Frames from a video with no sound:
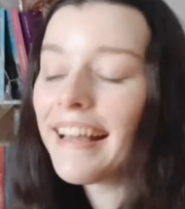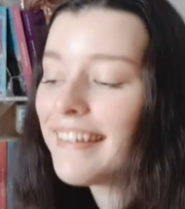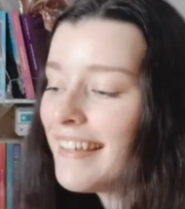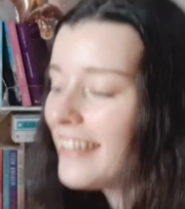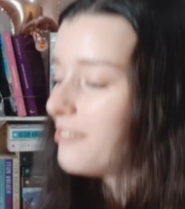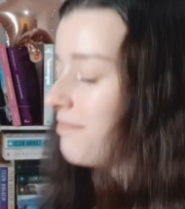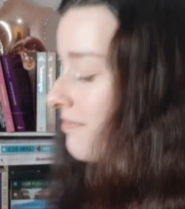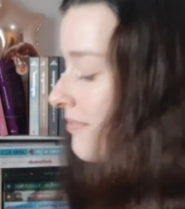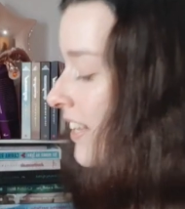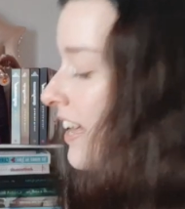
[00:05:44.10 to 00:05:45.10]
Aqui
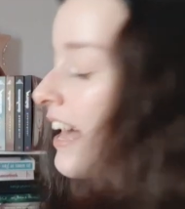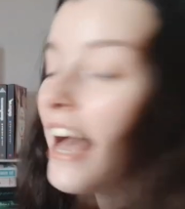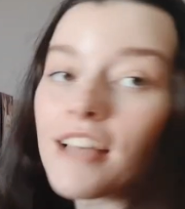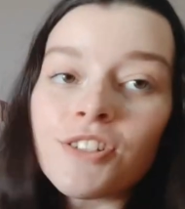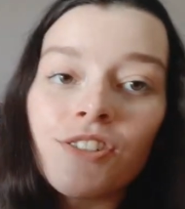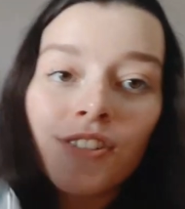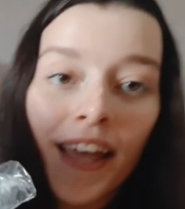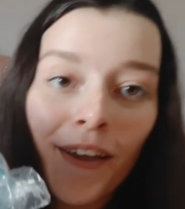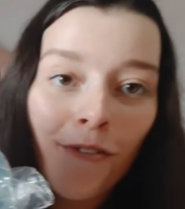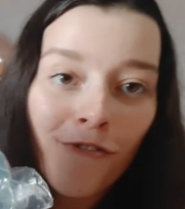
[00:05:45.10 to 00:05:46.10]
a gente
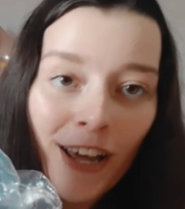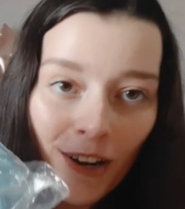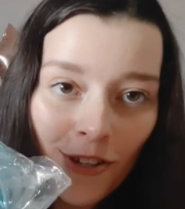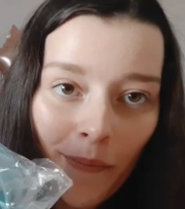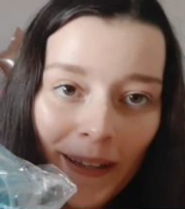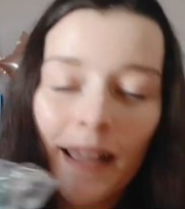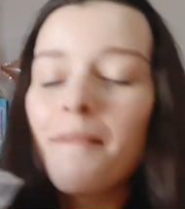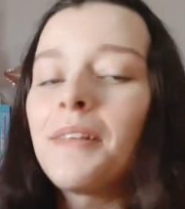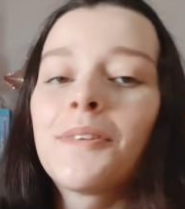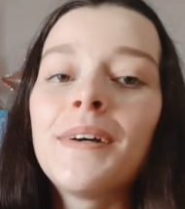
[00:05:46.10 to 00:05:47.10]
tem um varal de
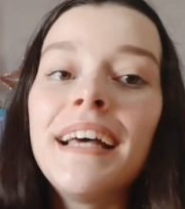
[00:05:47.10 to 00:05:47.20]
apartamento.